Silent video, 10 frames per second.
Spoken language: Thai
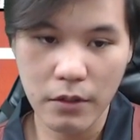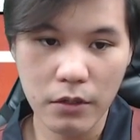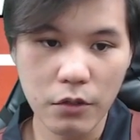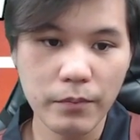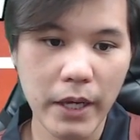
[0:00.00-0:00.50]

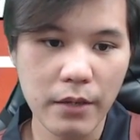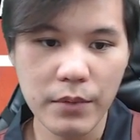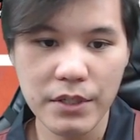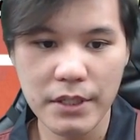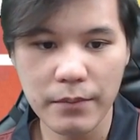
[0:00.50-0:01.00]
ก็ต้องไปกั
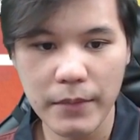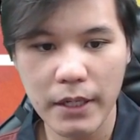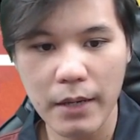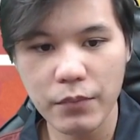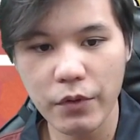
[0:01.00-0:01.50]
นเป็นทีม
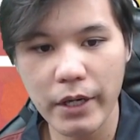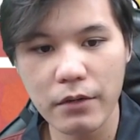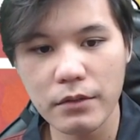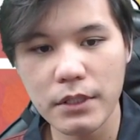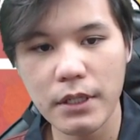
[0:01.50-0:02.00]
นะครับส่วนใหญ่
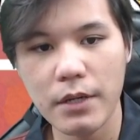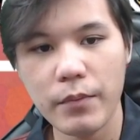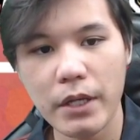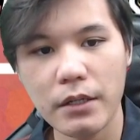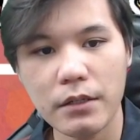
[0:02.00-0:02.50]
เขาก็จะเดิน
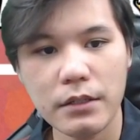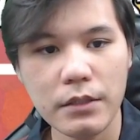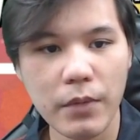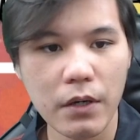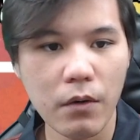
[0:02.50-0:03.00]
เม็ดขึ้น
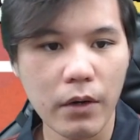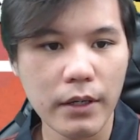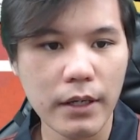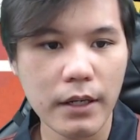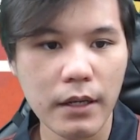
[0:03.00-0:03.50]
ขึ้นมาก่อน
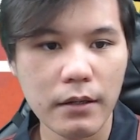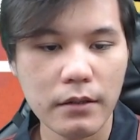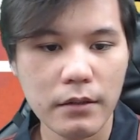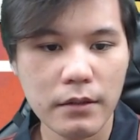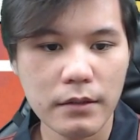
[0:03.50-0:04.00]
นะฮะ
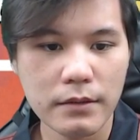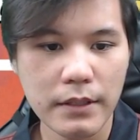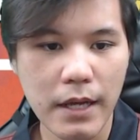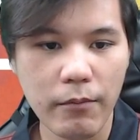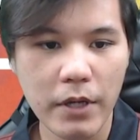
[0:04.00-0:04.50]

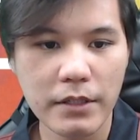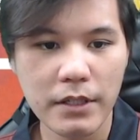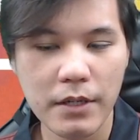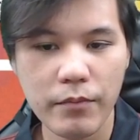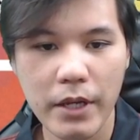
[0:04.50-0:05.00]
สีดำก็อาจ
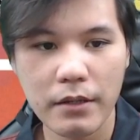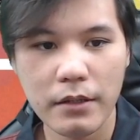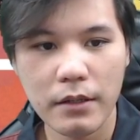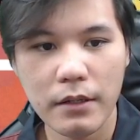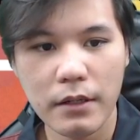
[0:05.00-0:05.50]
จะเดินเม็ด
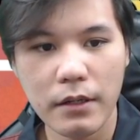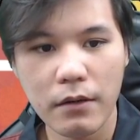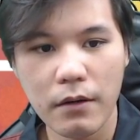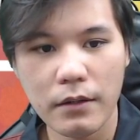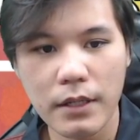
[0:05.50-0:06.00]
แล้
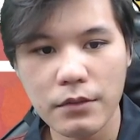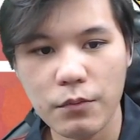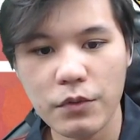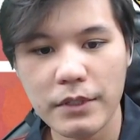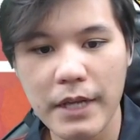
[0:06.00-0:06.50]
วก็ถ้าส
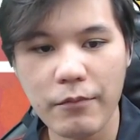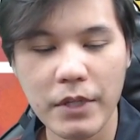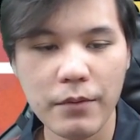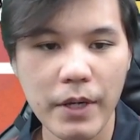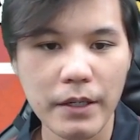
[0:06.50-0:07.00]
มมุติสี
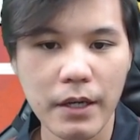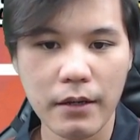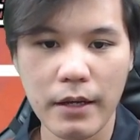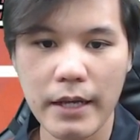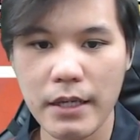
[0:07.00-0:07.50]
ดำเดินเม็ดเนี้
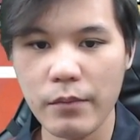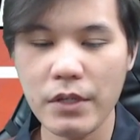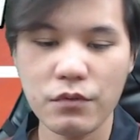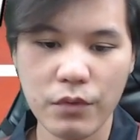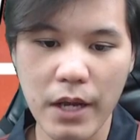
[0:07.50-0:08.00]
ยอันนี้
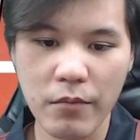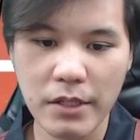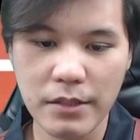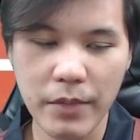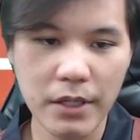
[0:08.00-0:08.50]
เบี้ยสูงหน้า
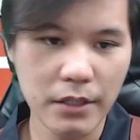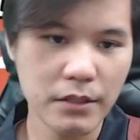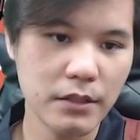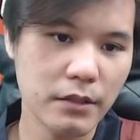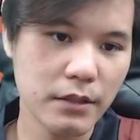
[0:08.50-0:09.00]
เม็ดจะไม่เกิด
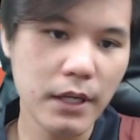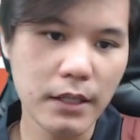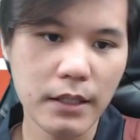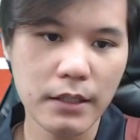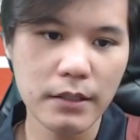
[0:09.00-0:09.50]
ขึ้น
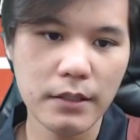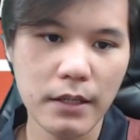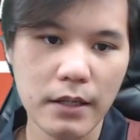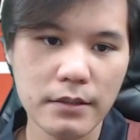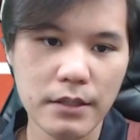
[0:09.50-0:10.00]
ถ้าเกิดขึ้น
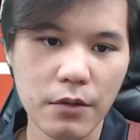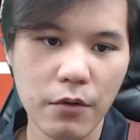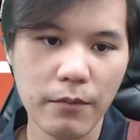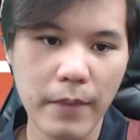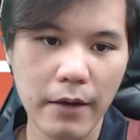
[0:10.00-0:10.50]
เนี่ยจะโด
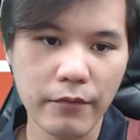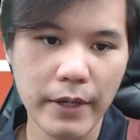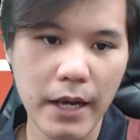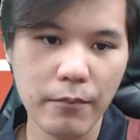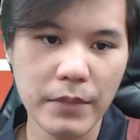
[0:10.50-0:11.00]
นหมาก
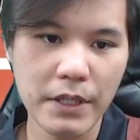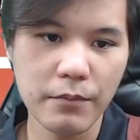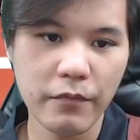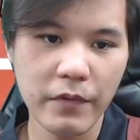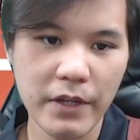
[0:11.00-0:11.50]
ฝ่ายดำกิ
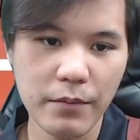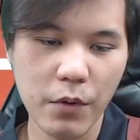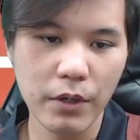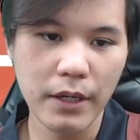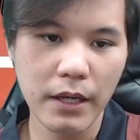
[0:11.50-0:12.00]
นฟรี
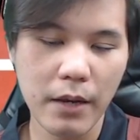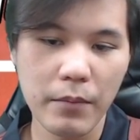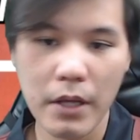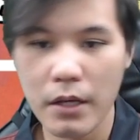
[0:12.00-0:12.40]
หมดนะครับ